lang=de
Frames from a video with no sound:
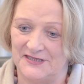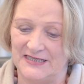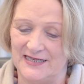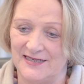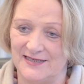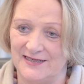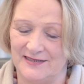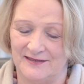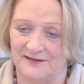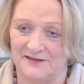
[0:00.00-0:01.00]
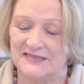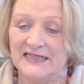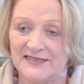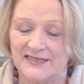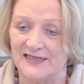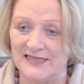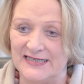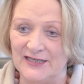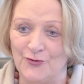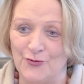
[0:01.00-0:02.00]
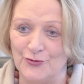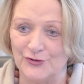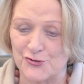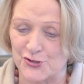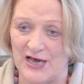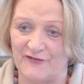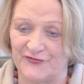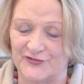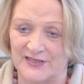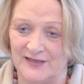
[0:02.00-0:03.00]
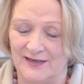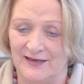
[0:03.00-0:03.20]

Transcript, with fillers: Die Digitalisierung schafft